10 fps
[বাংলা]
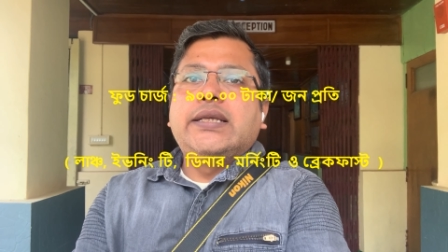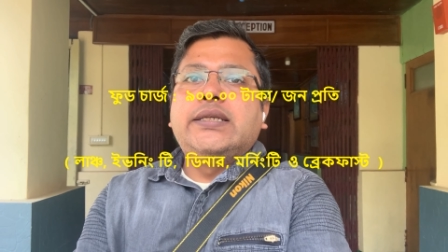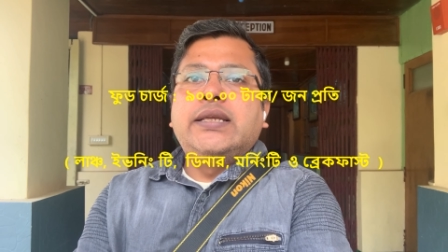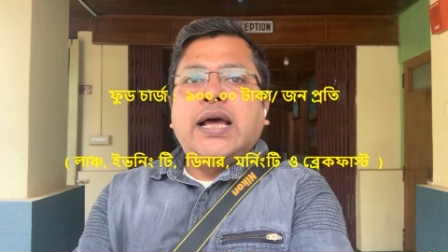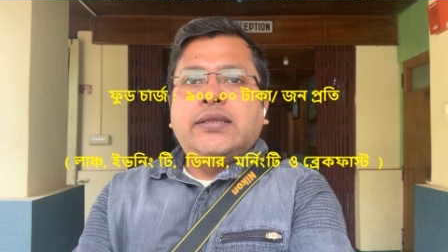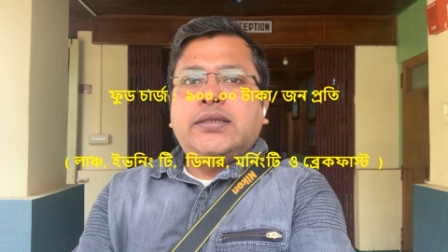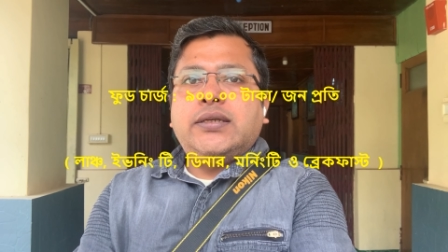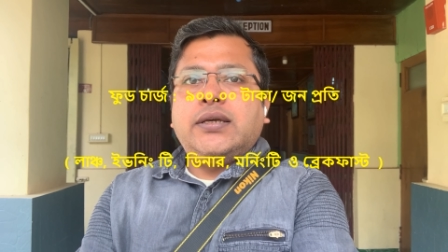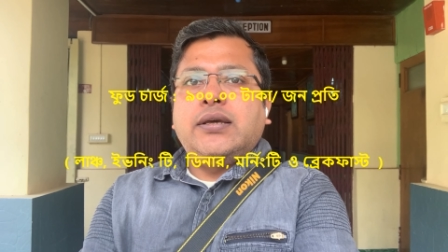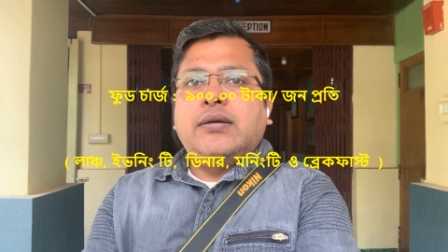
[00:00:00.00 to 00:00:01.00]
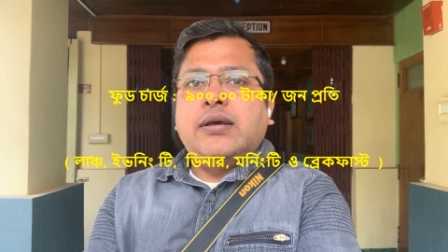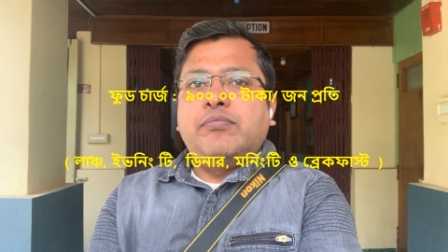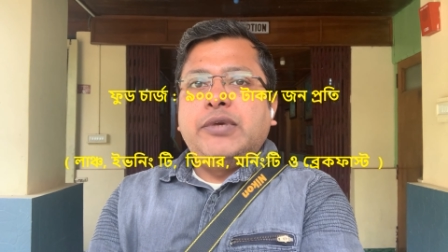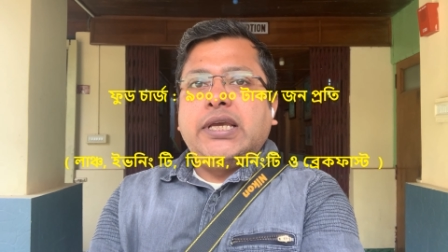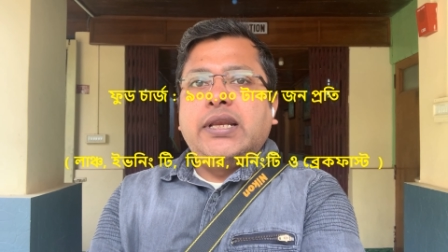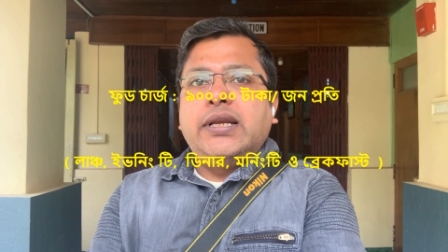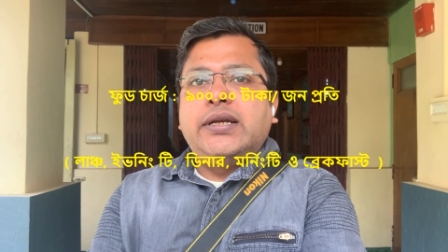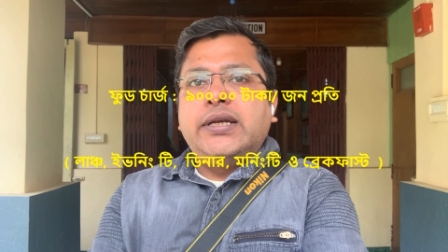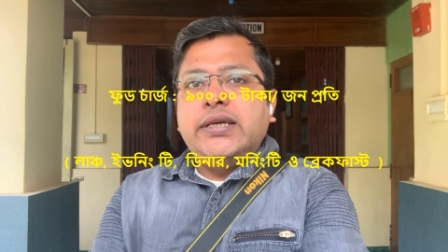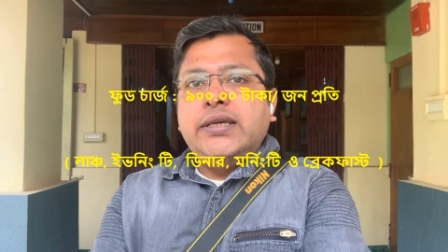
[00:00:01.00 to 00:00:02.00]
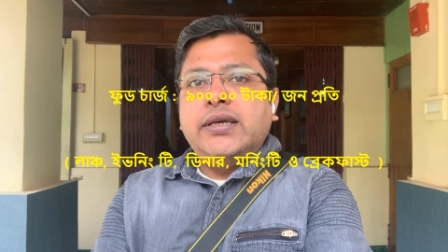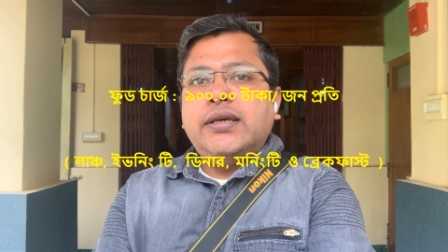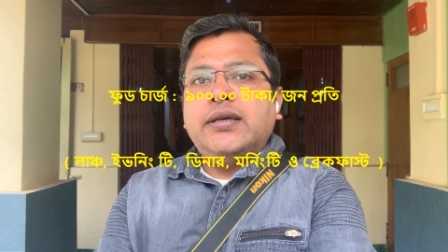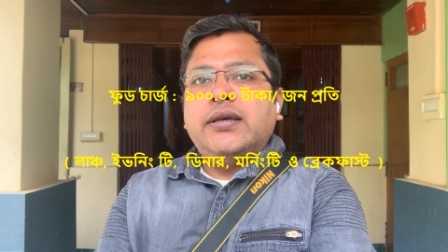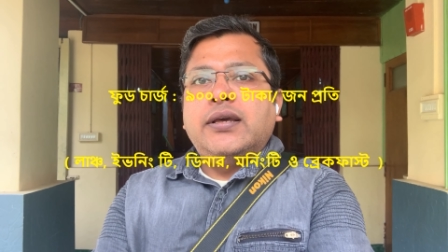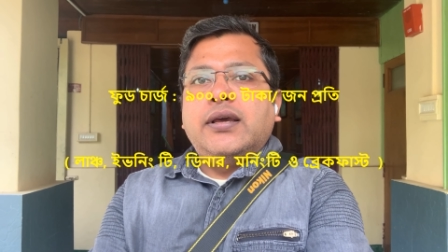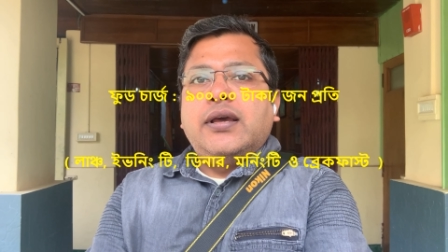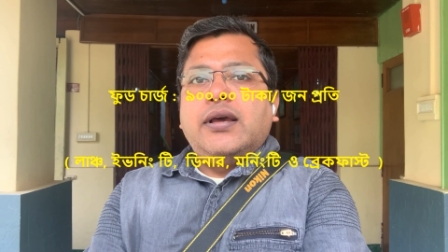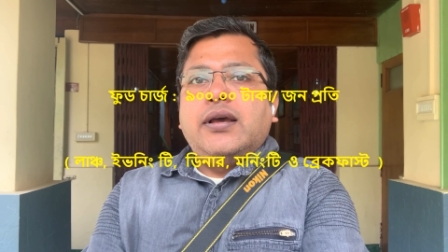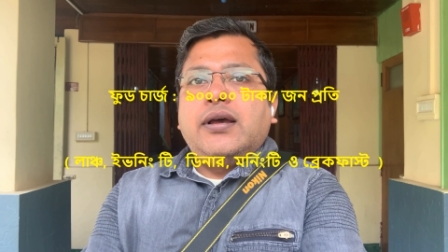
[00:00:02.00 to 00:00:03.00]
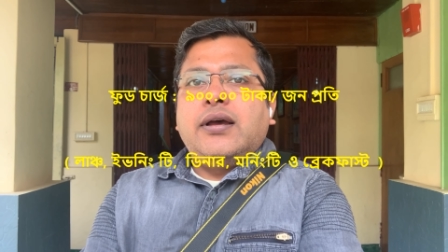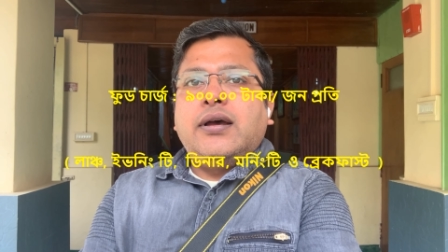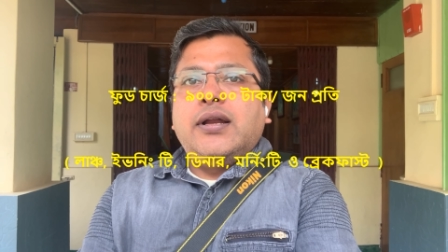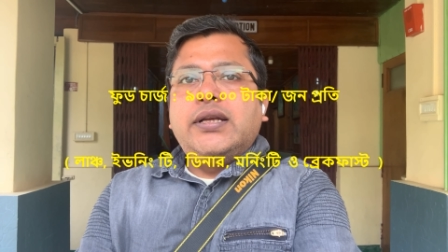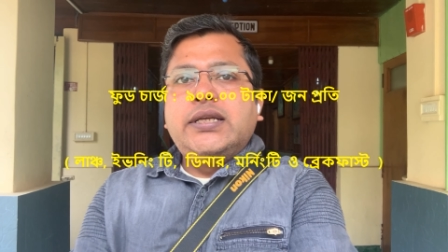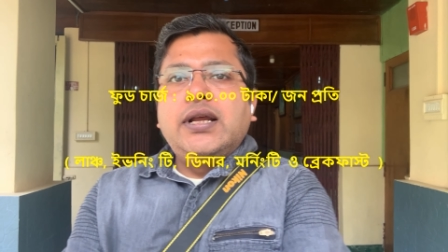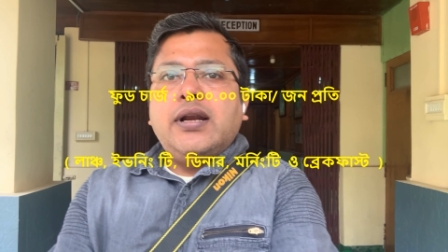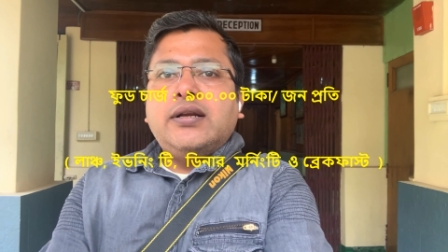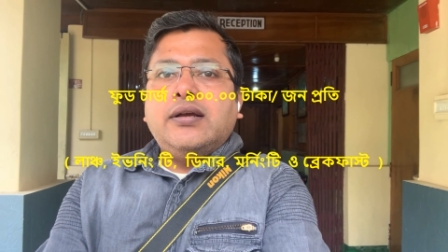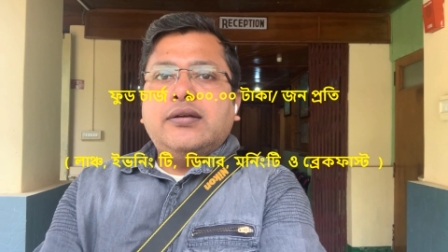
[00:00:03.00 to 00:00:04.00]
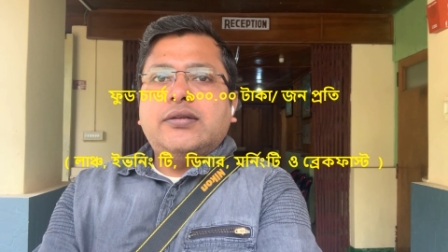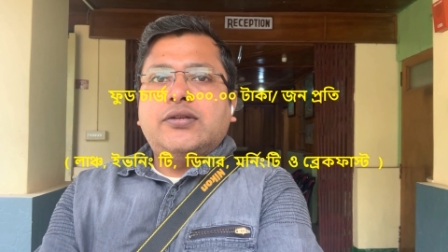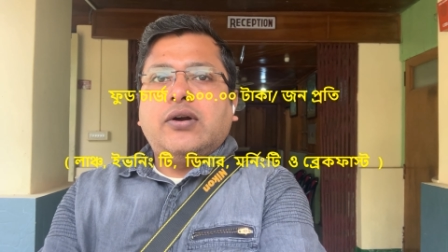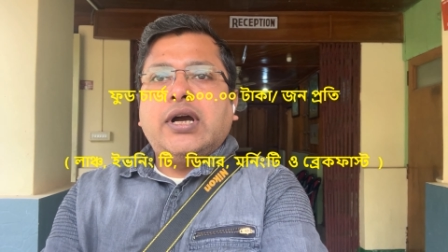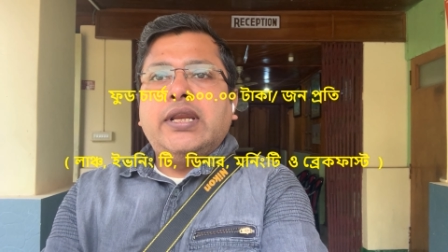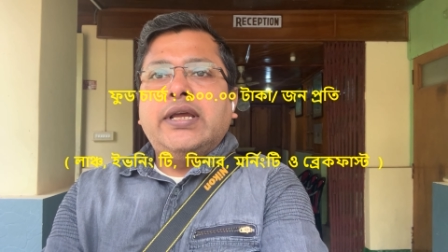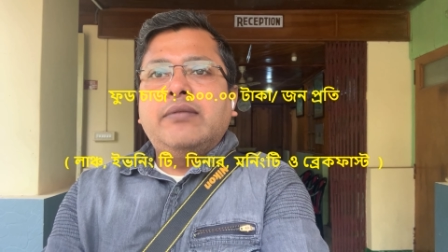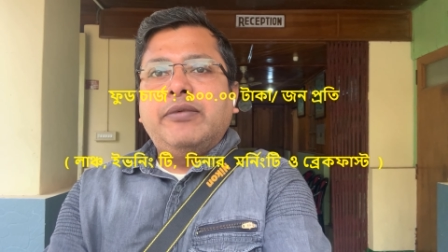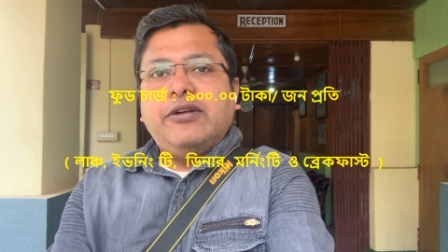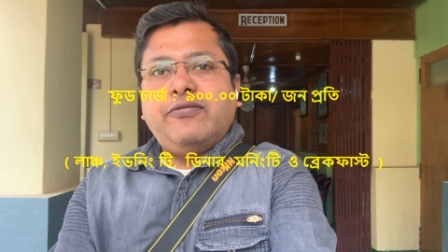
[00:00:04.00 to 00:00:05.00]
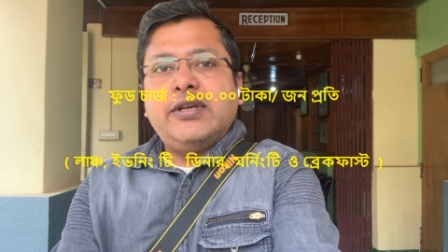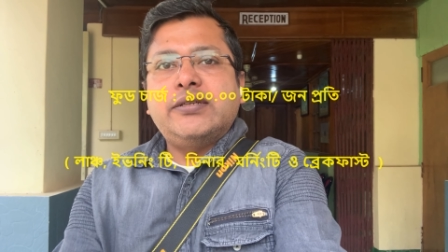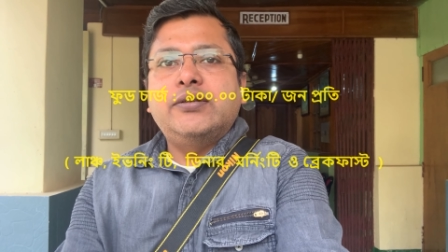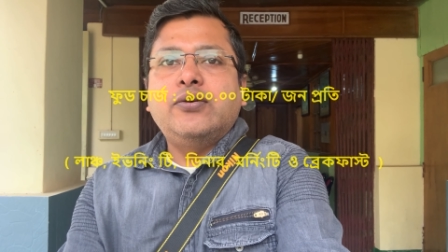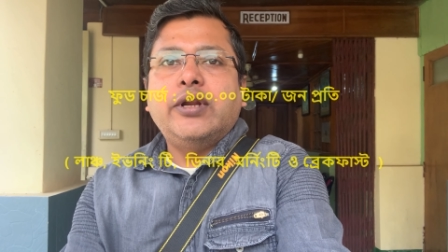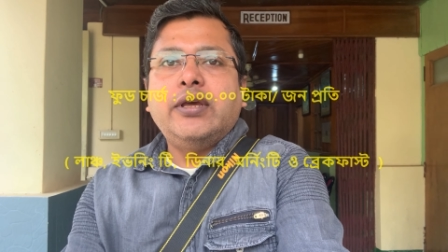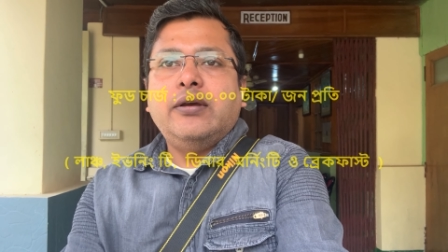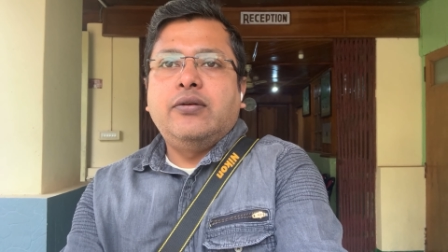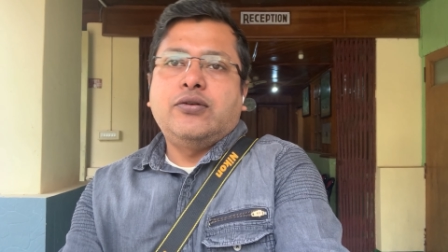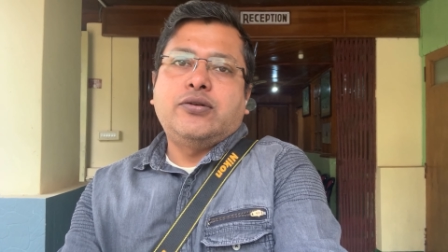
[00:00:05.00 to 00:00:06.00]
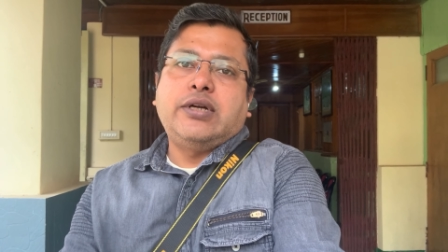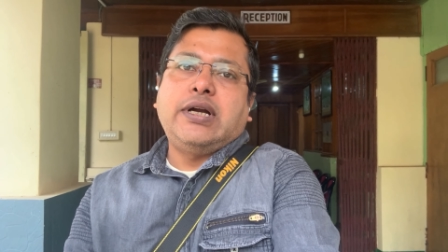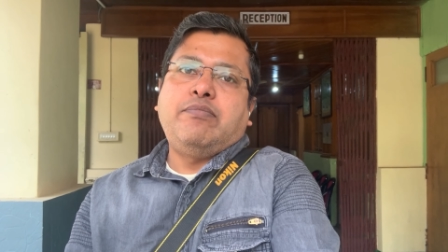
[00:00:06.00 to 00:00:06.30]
একটি লাঞ্চ বিকেলের টি ডিনার সকালের ব্রেকফাস্ট ধরে নশো